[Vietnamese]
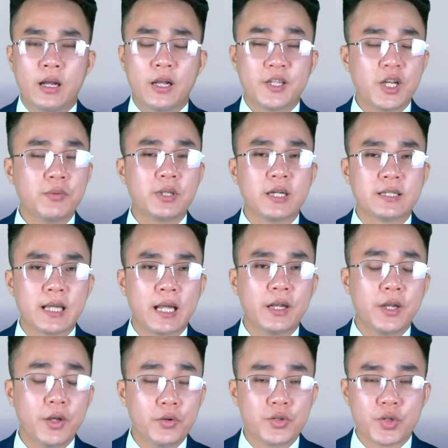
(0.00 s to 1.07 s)
Trong thời gian
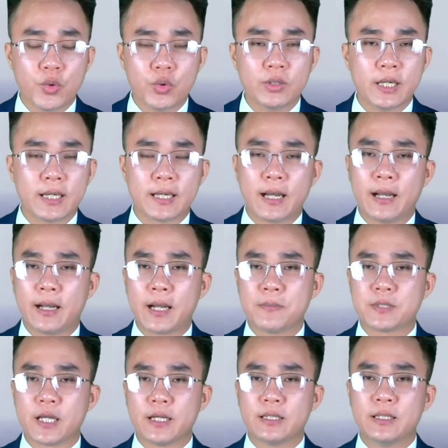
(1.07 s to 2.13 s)
lưu trú tại cảng Cam
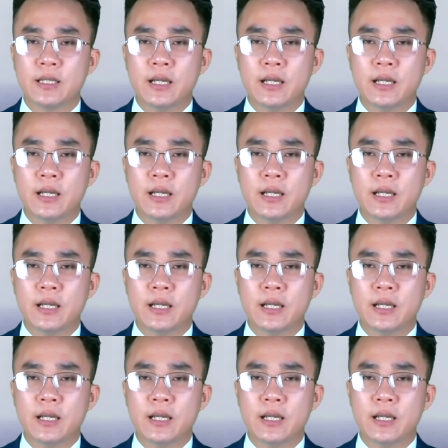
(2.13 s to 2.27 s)
Ranh,